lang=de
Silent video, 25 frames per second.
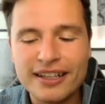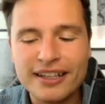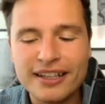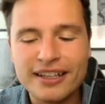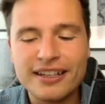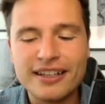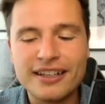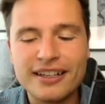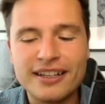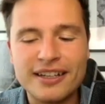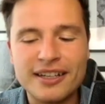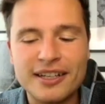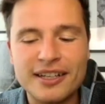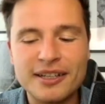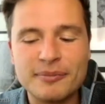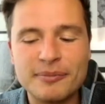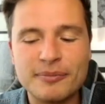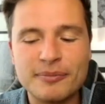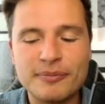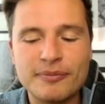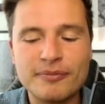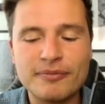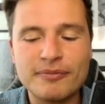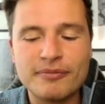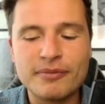
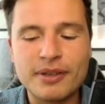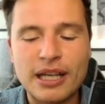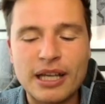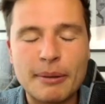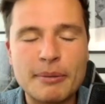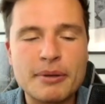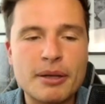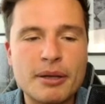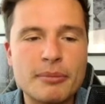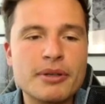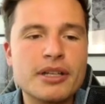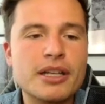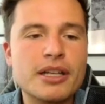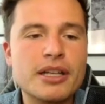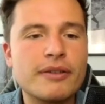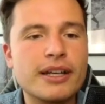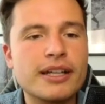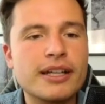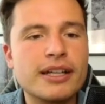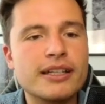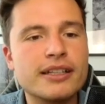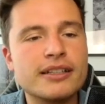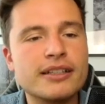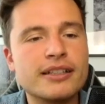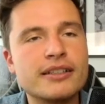Ähm, ich arbeite da
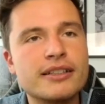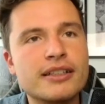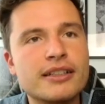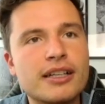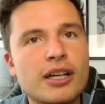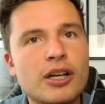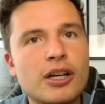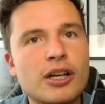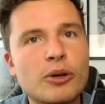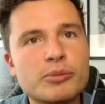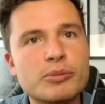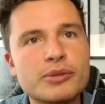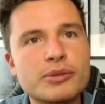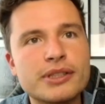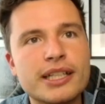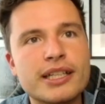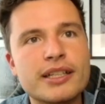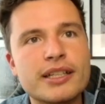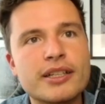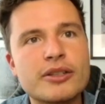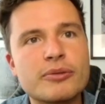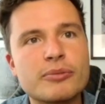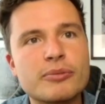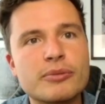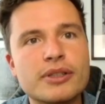mittlerweile
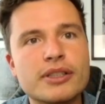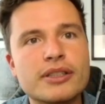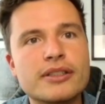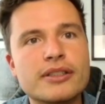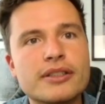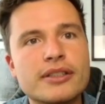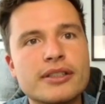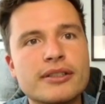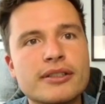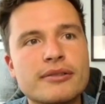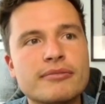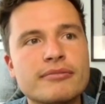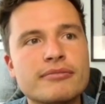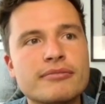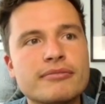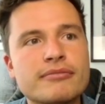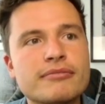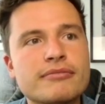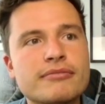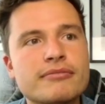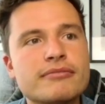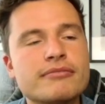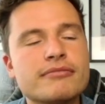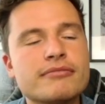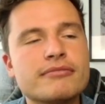hauptsächlich mit
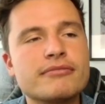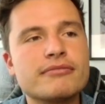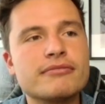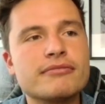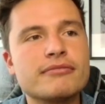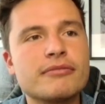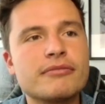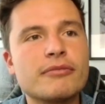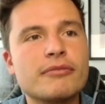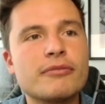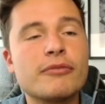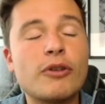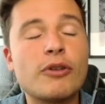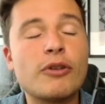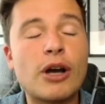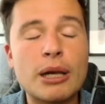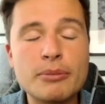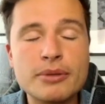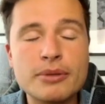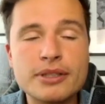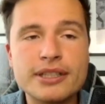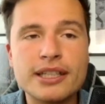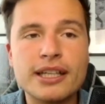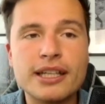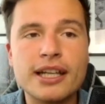ähm, vor allem
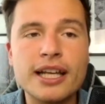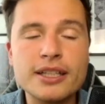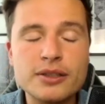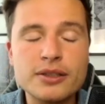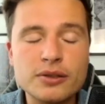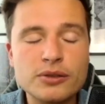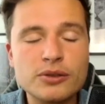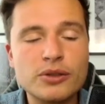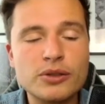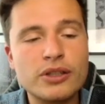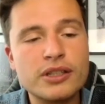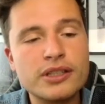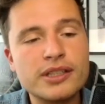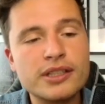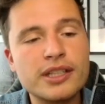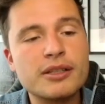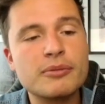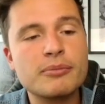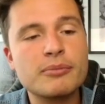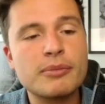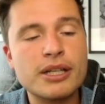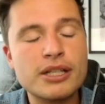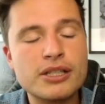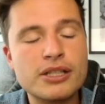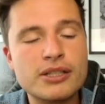mit sehr leistungsorientierten
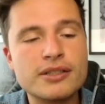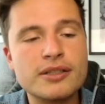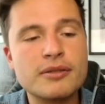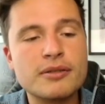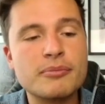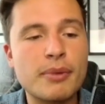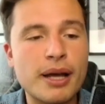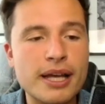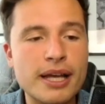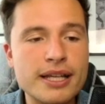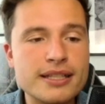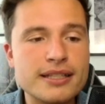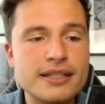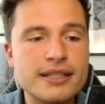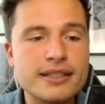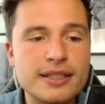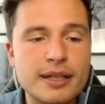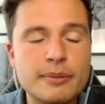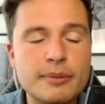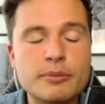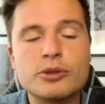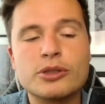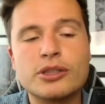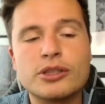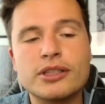Menschen sind meistens
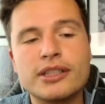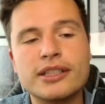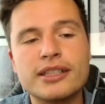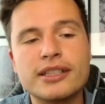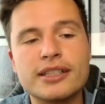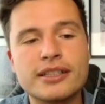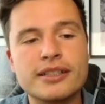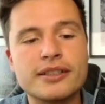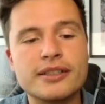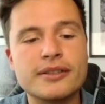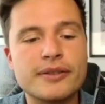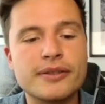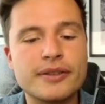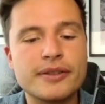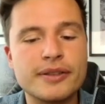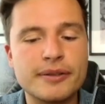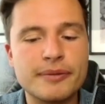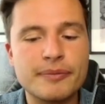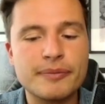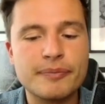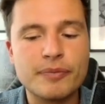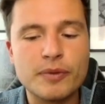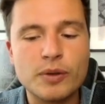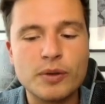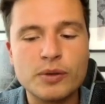selbstständige
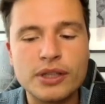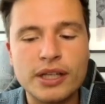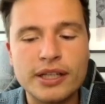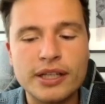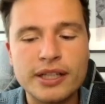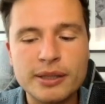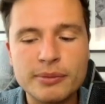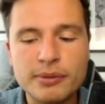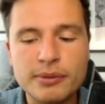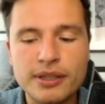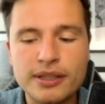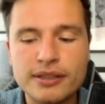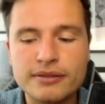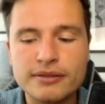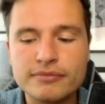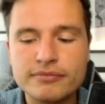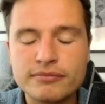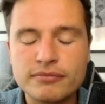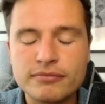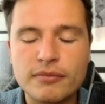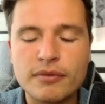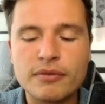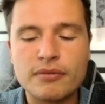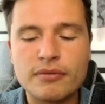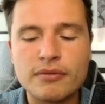ähm, Unternehmer,
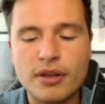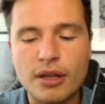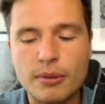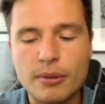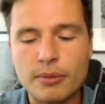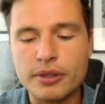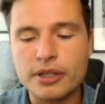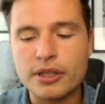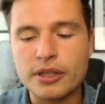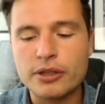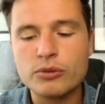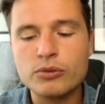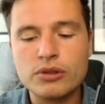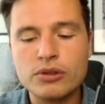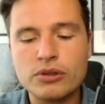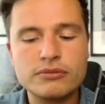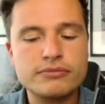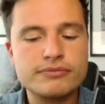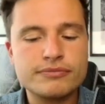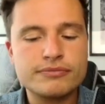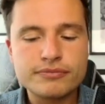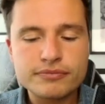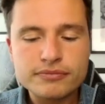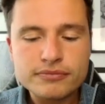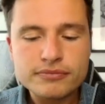aber nicht nur,
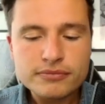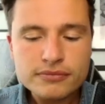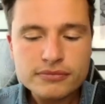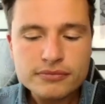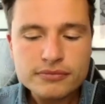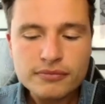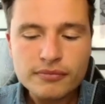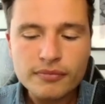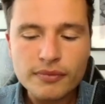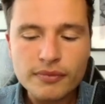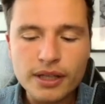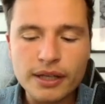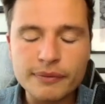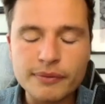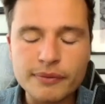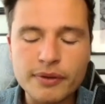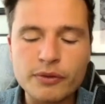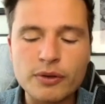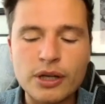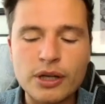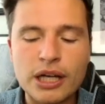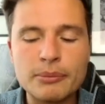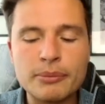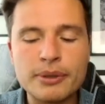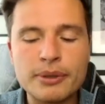aber
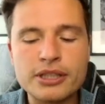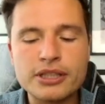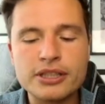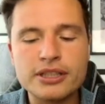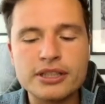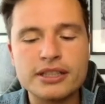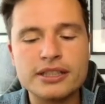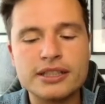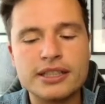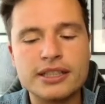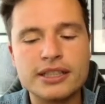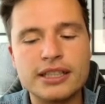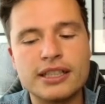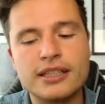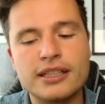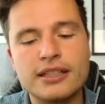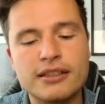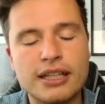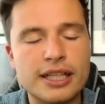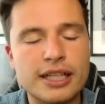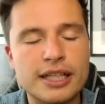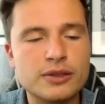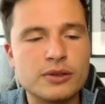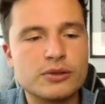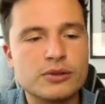vor allem Menschen, die sehr
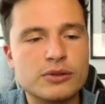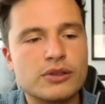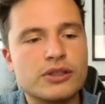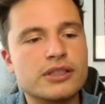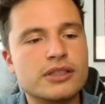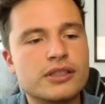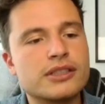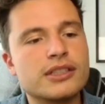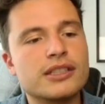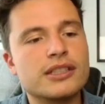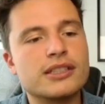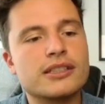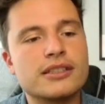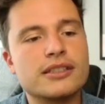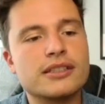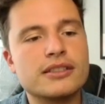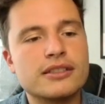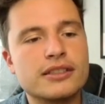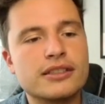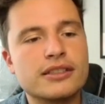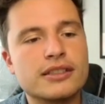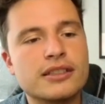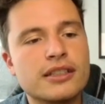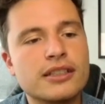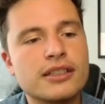leistungsorientiert sind,
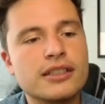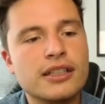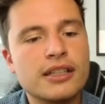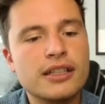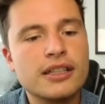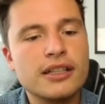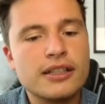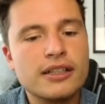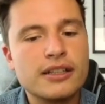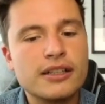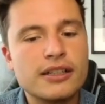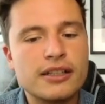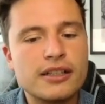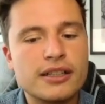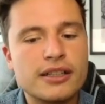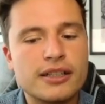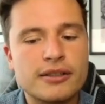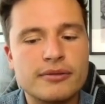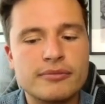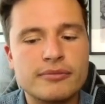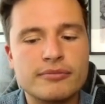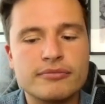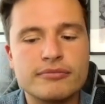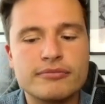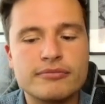die
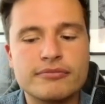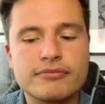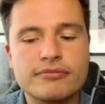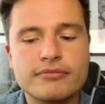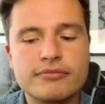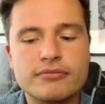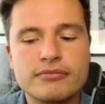ähm,